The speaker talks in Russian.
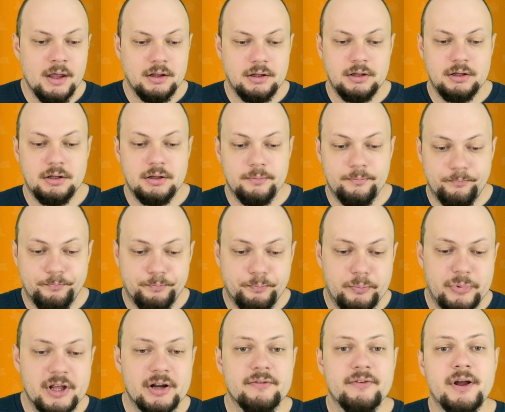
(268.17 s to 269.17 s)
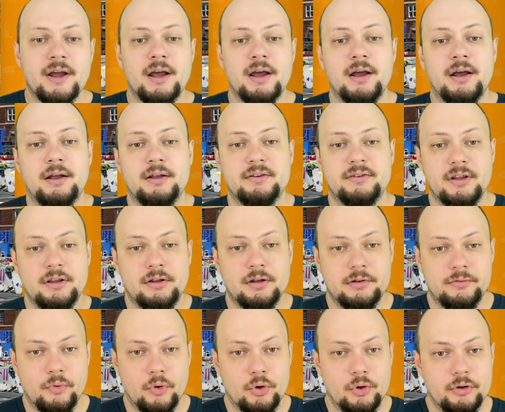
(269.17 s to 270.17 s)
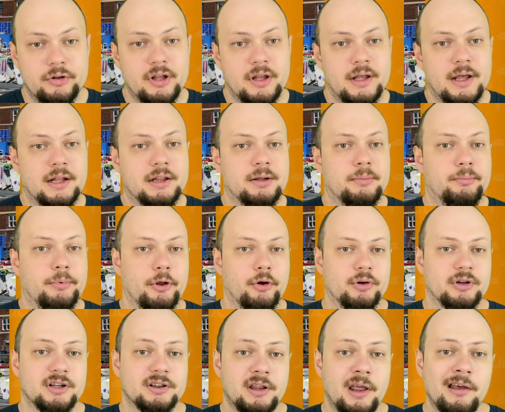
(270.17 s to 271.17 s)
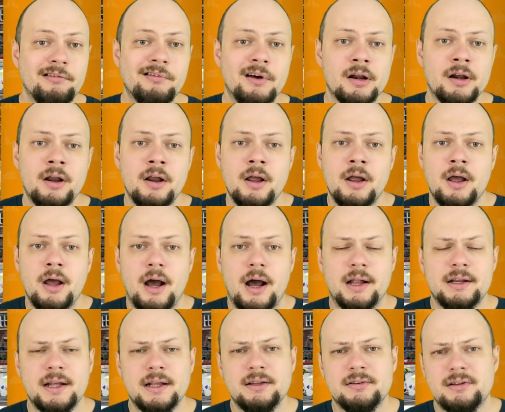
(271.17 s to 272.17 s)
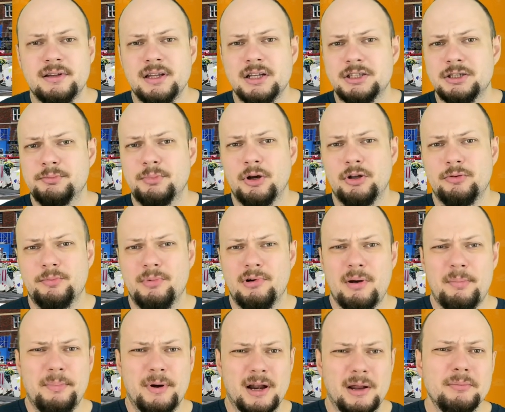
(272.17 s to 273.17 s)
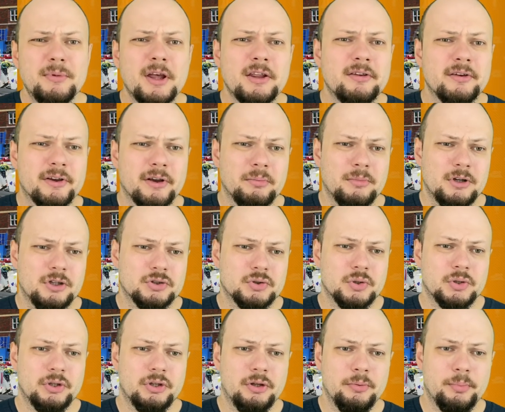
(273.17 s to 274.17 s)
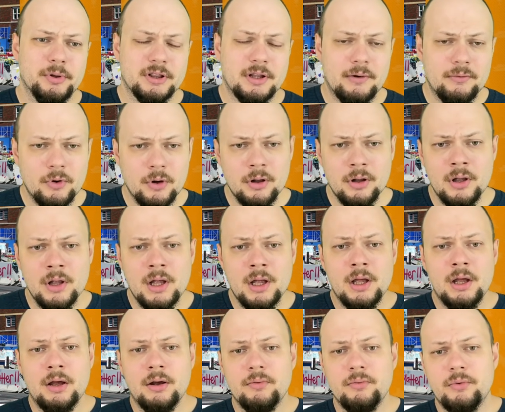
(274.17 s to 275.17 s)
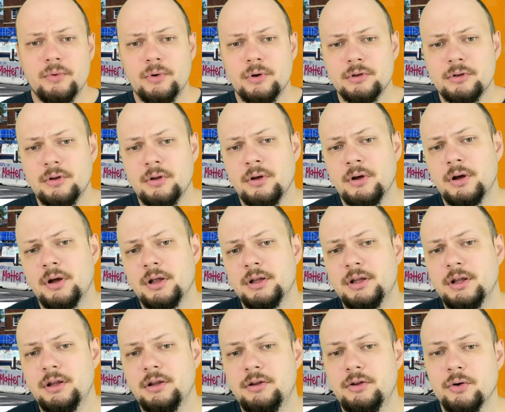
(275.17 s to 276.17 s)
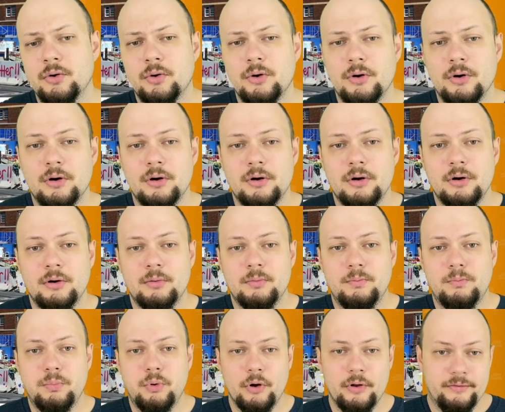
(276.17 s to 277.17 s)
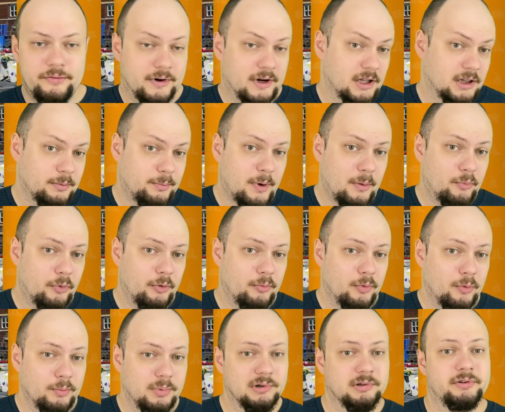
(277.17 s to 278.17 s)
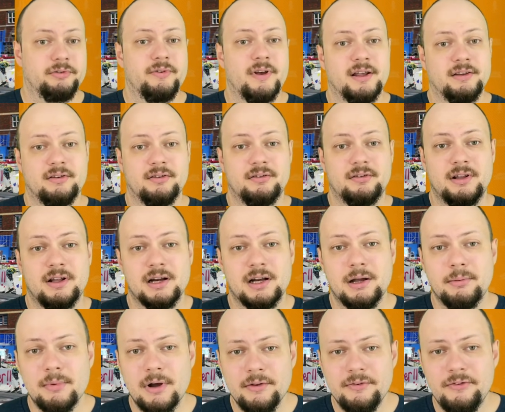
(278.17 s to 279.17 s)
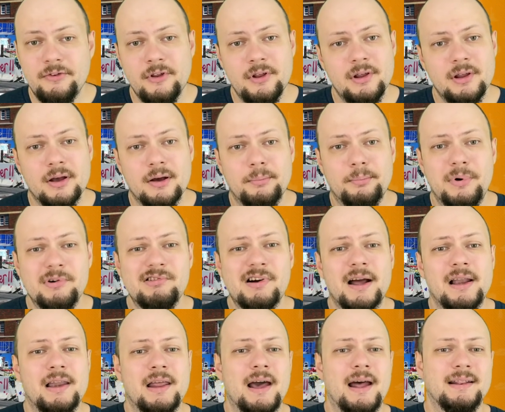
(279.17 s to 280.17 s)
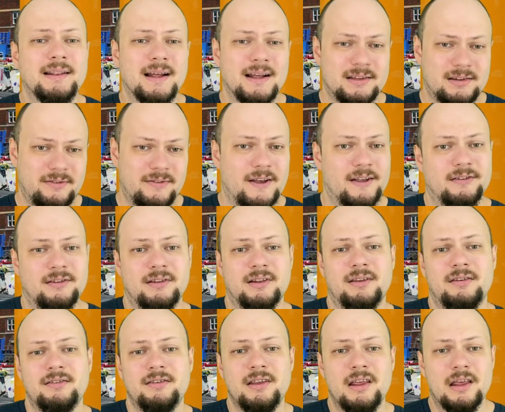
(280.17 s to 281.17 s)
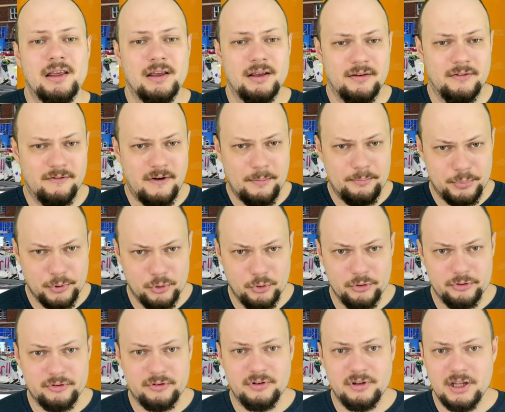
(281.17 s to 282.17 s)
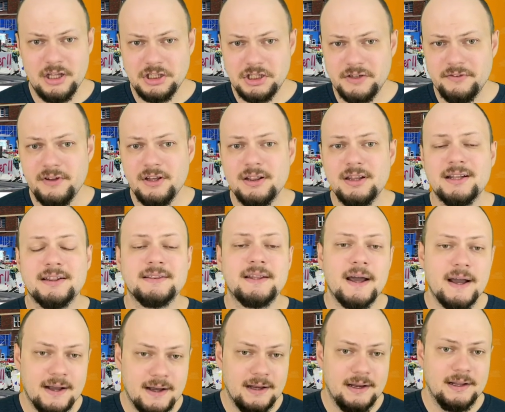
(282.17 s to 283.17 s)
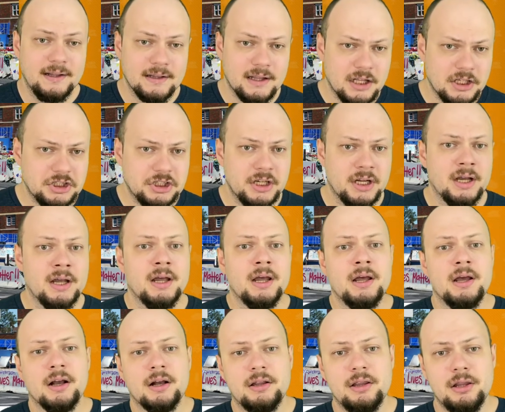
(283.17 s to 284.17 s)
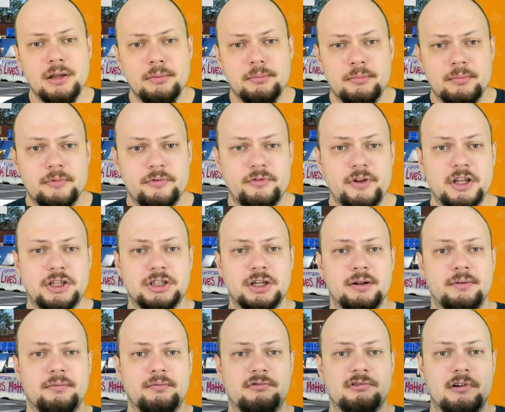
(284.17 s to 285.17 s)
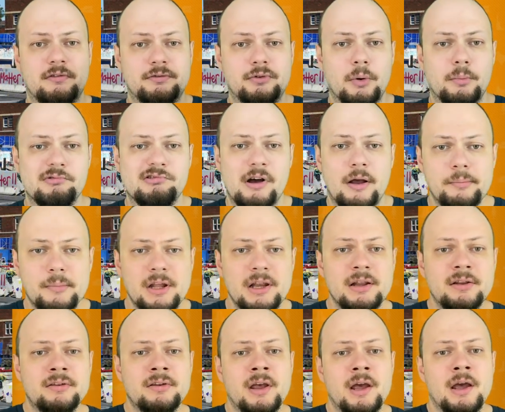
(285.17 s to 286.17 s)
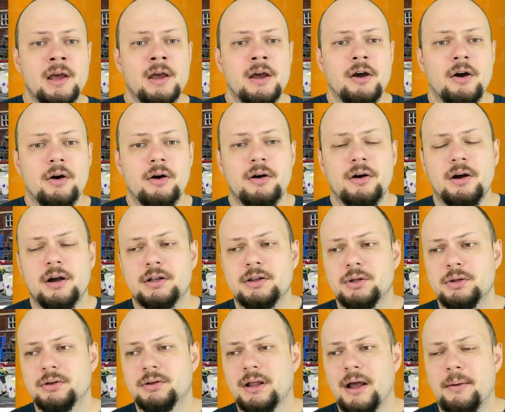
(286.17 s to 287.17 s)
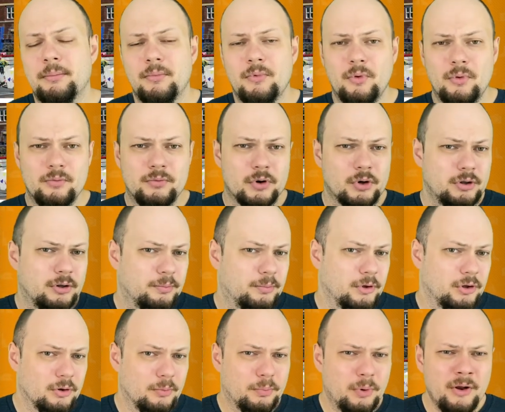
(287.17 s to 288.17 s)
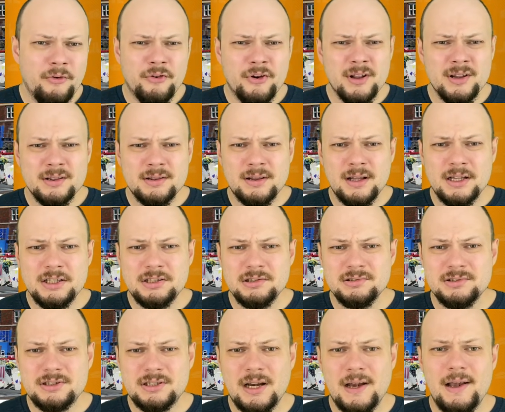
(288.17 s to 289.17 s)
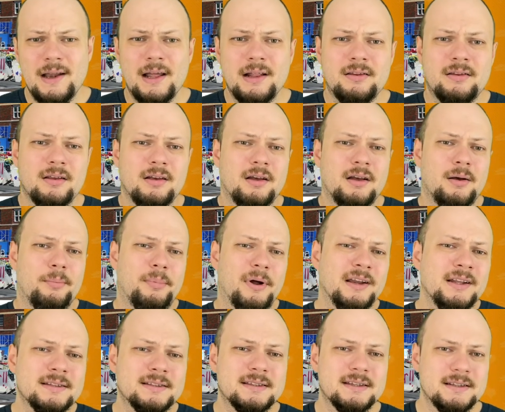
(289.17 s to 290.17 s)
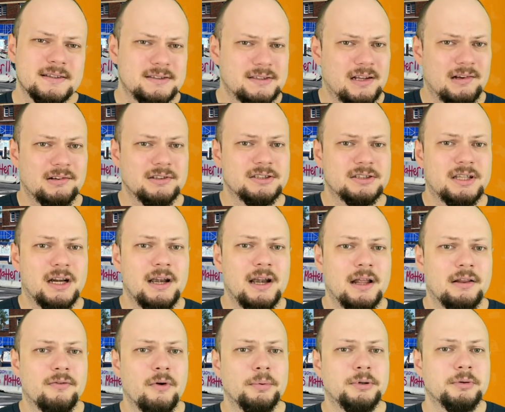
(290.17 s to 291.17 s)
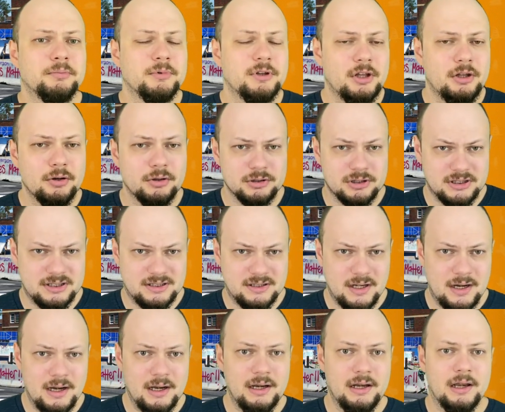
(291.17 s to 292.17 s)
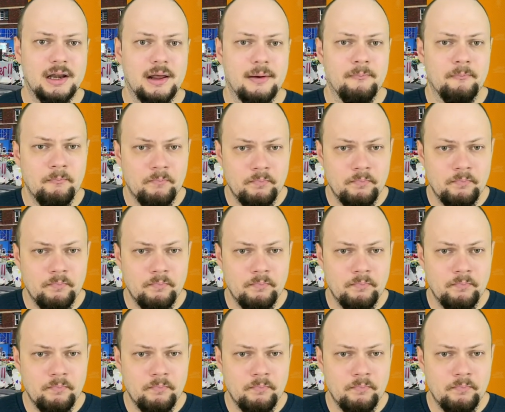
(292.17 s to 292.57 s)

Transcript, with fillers: И первая из этих двух людей это Бриона Тейлор, она, если не ошибаюсь, была парамедиком или что-то типа того, вот, э, ее бойфренд, по-моему, был связан с наркомафией. Была ли она связана с ней, вопрос не очевидно. Так или иначе, к ним вечером в дом ломились. Э, там вроде бы ее бойфренд начал стрелять, э, полиция стала стрелять, в общем, ее застрелили.